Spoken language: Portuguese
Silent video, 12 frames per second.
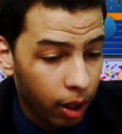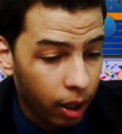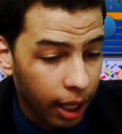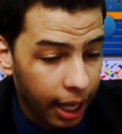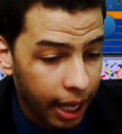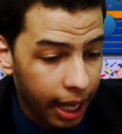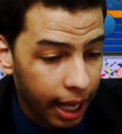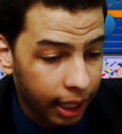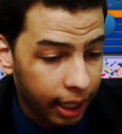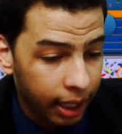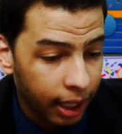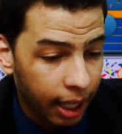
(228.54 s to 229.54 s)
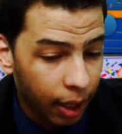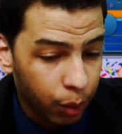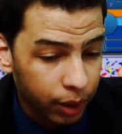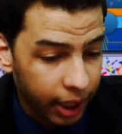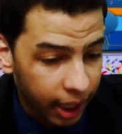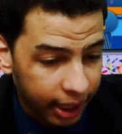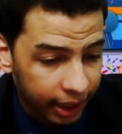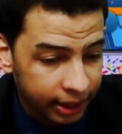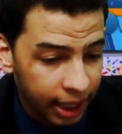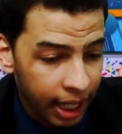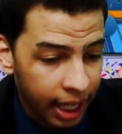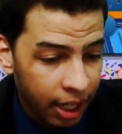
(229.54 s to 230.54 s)
é, que, é, com dicas,
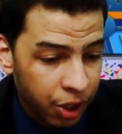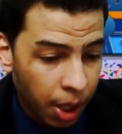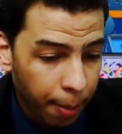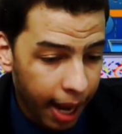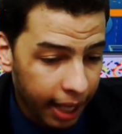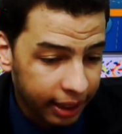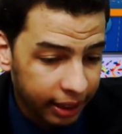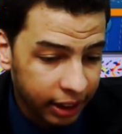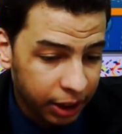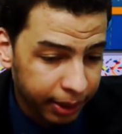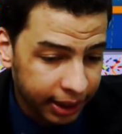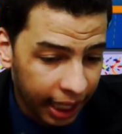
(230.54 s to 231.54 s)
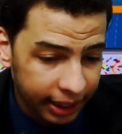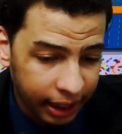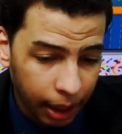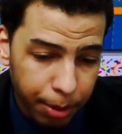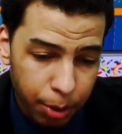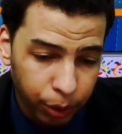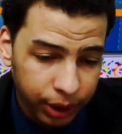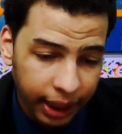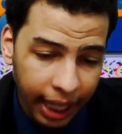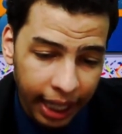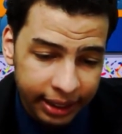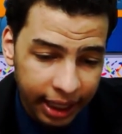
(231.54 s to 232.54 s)
chamadas especiais, clipes
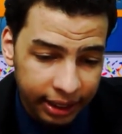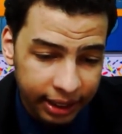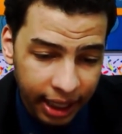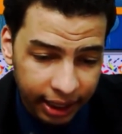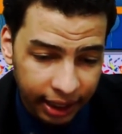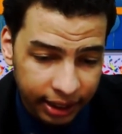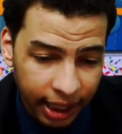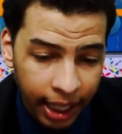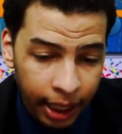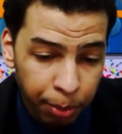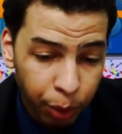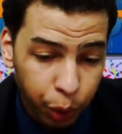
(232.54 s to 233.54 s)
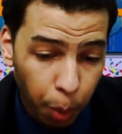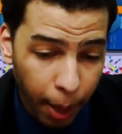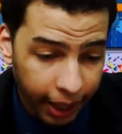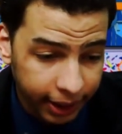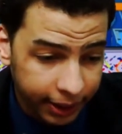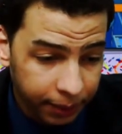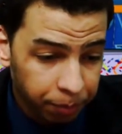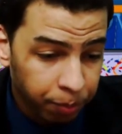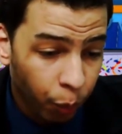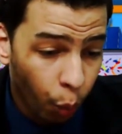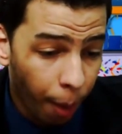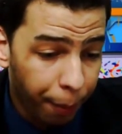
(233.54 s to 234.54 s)
musicais, agendas e muito mais.
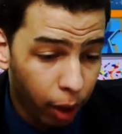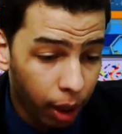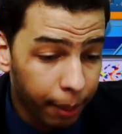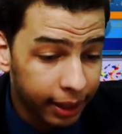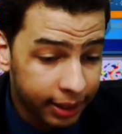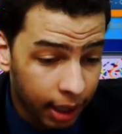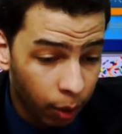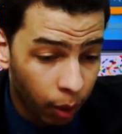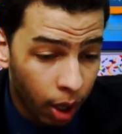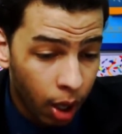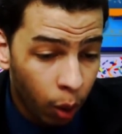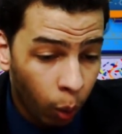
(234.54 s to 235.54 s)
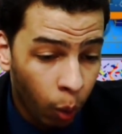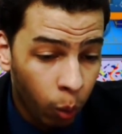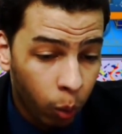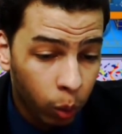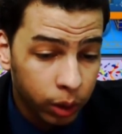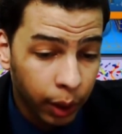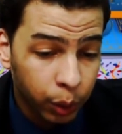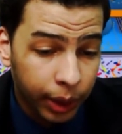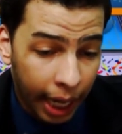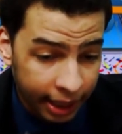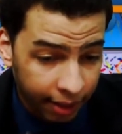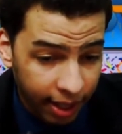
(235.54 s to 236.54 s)
Uma programação com um conteúdo
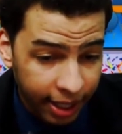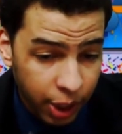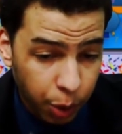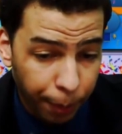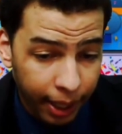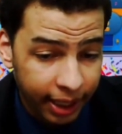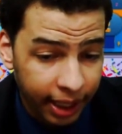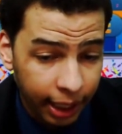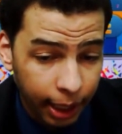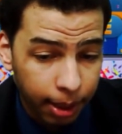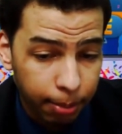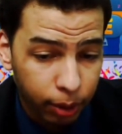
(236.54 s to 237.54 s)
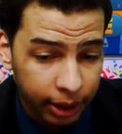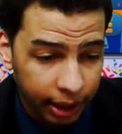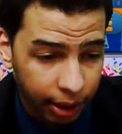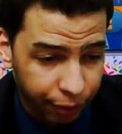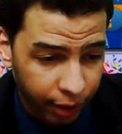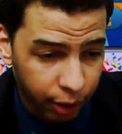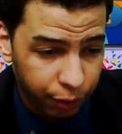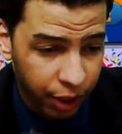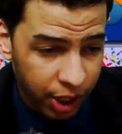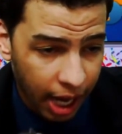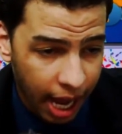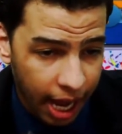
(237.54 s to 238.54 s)
carnavalesco para ninguém botar defeito,
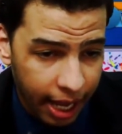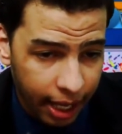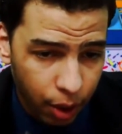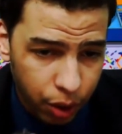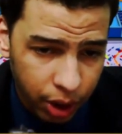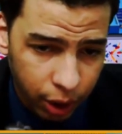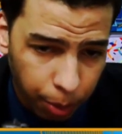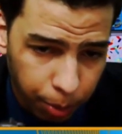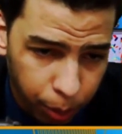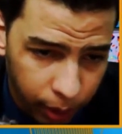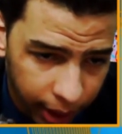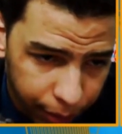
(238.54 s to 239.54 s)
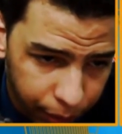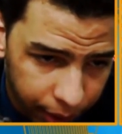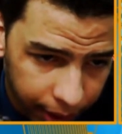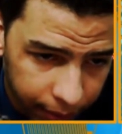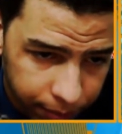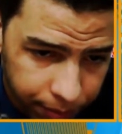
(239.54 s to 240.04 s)
fechar. Oxente, eu pulei, foi.